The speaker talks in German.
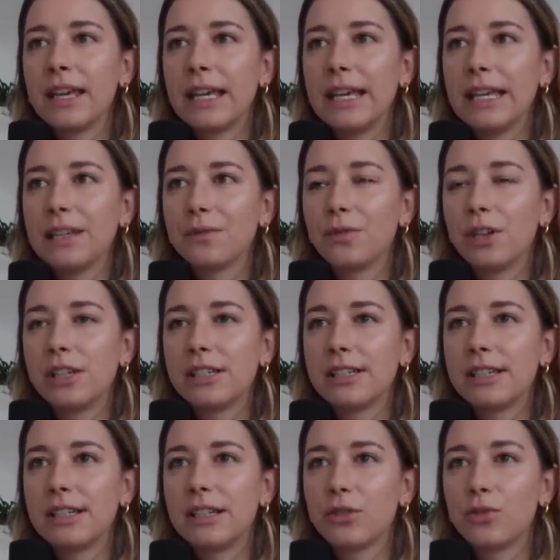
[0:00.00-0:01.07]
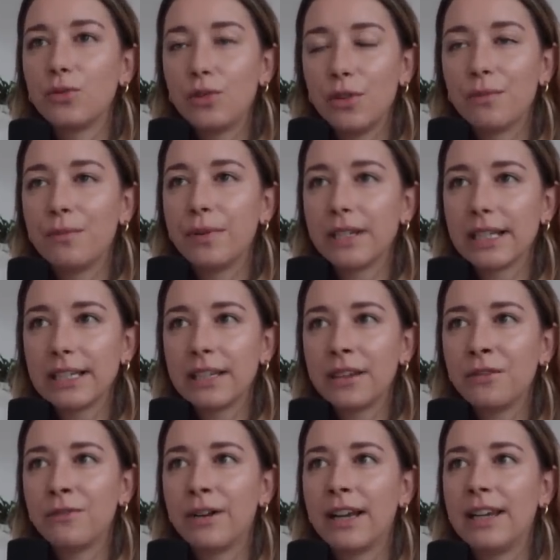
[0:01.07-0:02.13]
Ich wollte das Studium
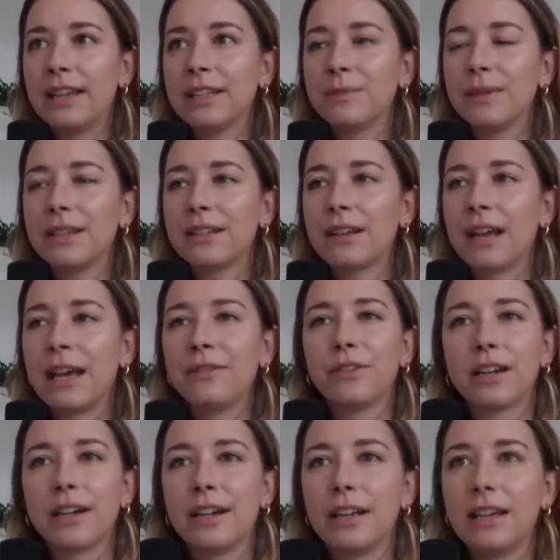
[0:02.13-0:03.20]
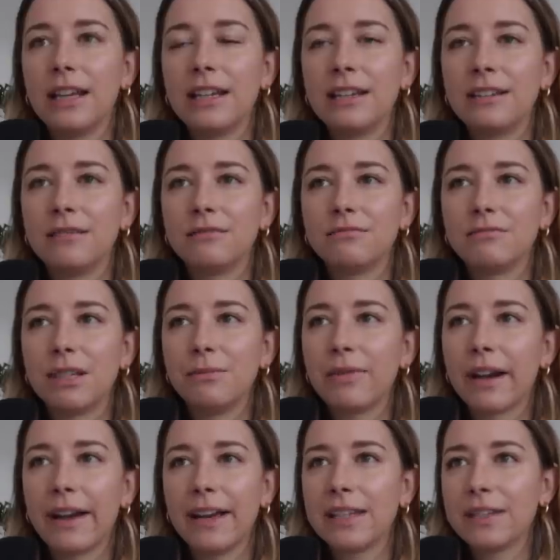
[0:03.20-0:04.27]
beginnen, weil ich mich einfach in dem
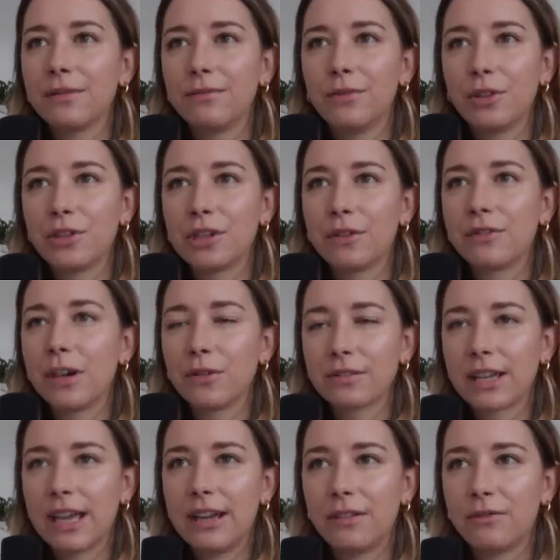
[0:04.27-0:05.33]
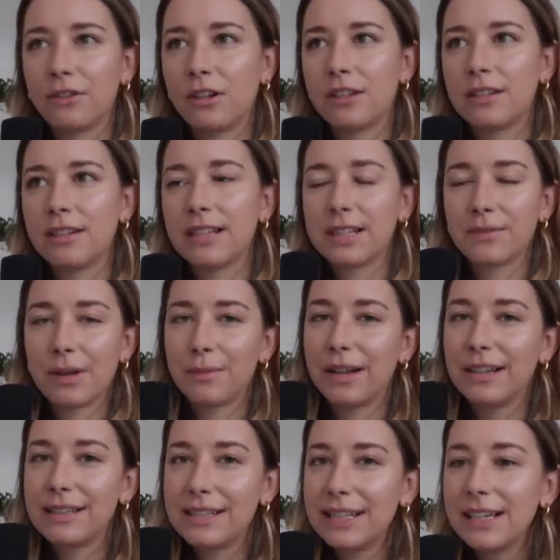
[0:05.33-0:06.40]
Bereich Wirtschaft auskennen wollte. Das war
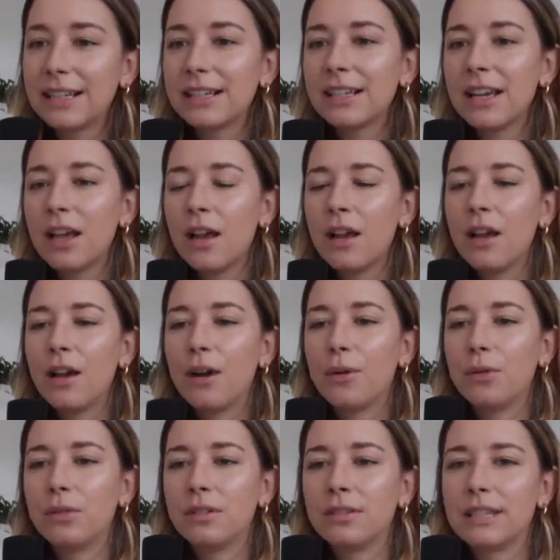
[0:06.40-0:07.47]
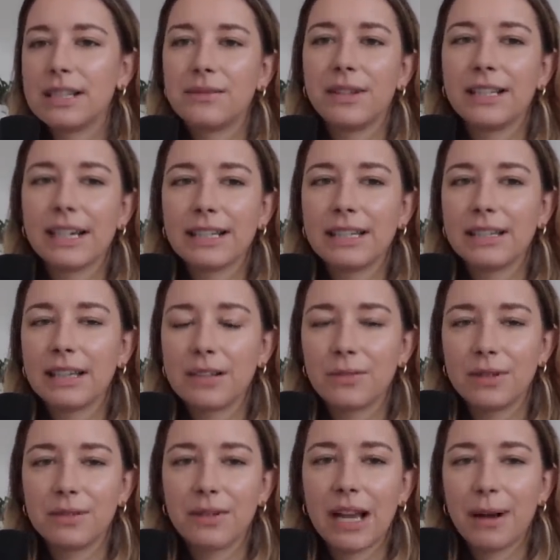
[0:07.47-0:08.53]
mein Ziel. Und deswegen dachte ich, also
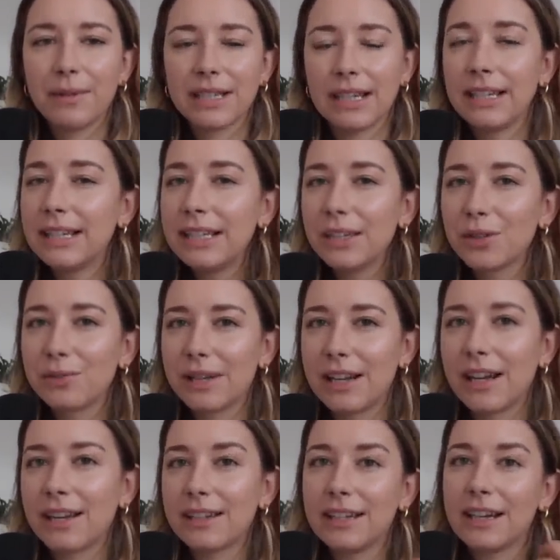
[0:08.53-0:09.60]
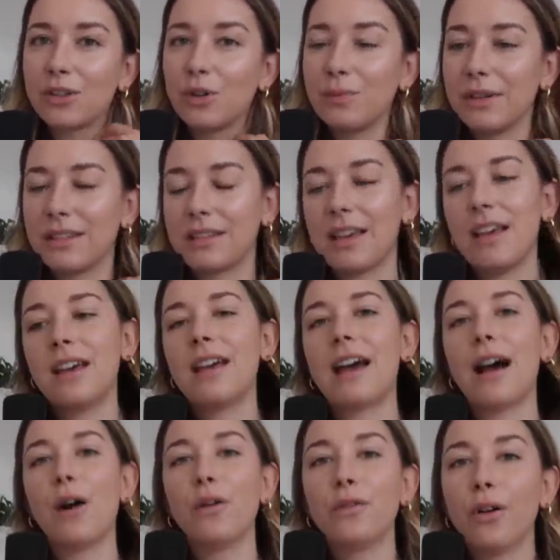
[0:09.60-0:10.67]
deswegen habe ich eigentlich nie drüber nachgedacht, ob ich
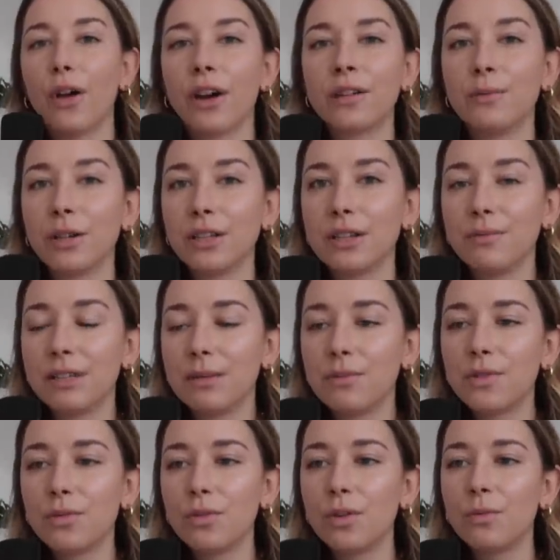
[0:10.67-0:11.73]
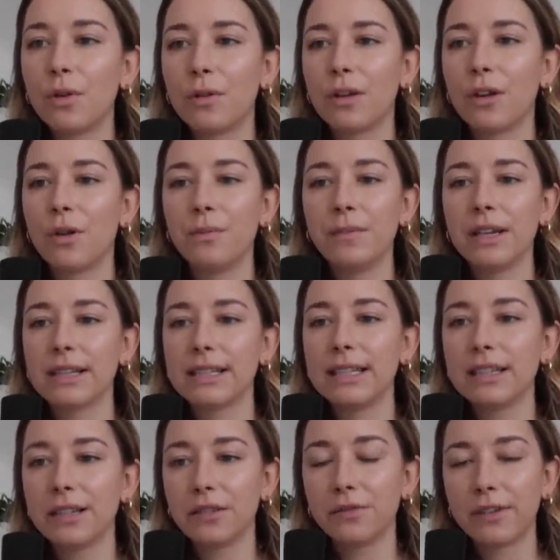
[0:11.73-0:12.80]
aufhören möchte mit dem Studium oder ob mir das
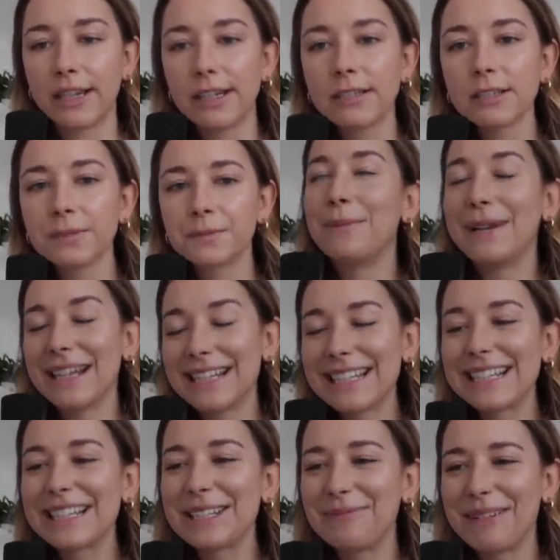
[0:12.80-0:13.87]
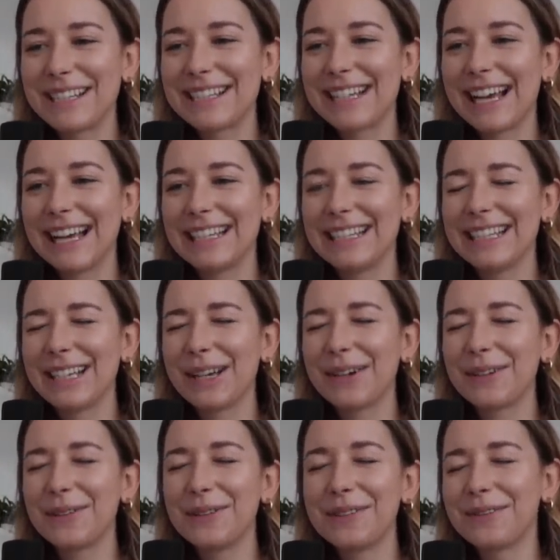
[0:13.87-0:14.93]
nicht gefällt. Im letzten Semester hatte ich
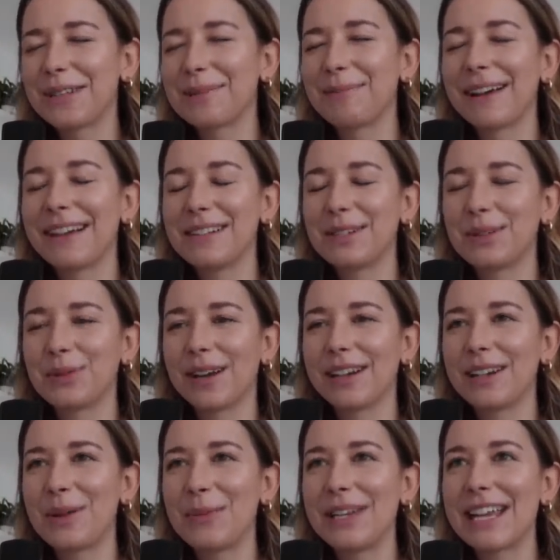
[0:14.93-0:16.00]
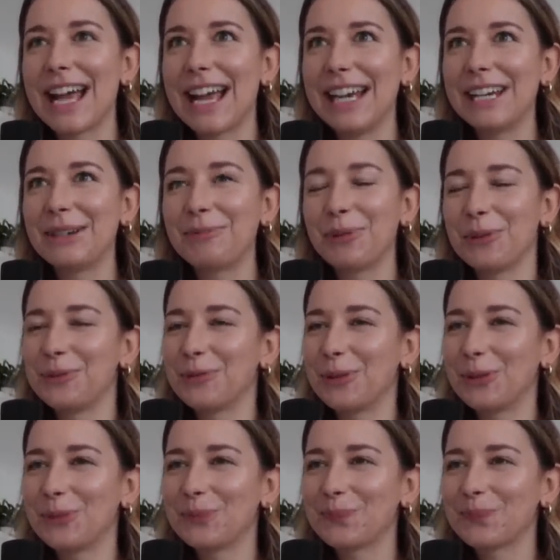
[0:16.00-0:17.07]
unfassbare Struggle mit einer
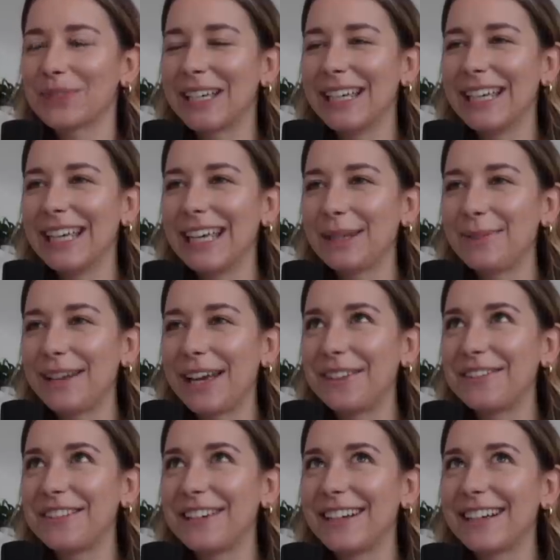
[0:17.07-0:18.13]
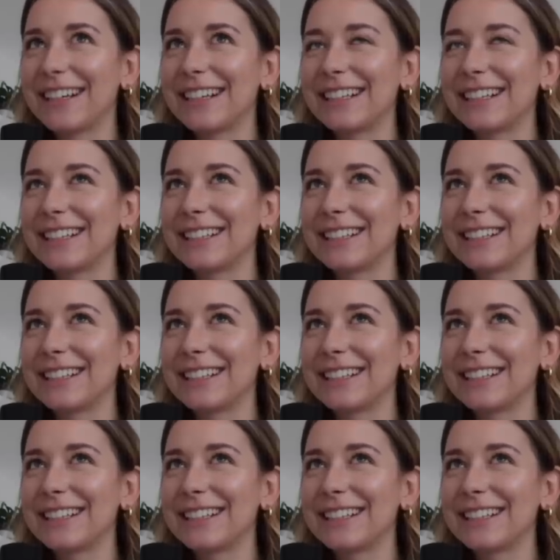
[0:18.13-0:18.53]
Prüfung. Ich bin einfach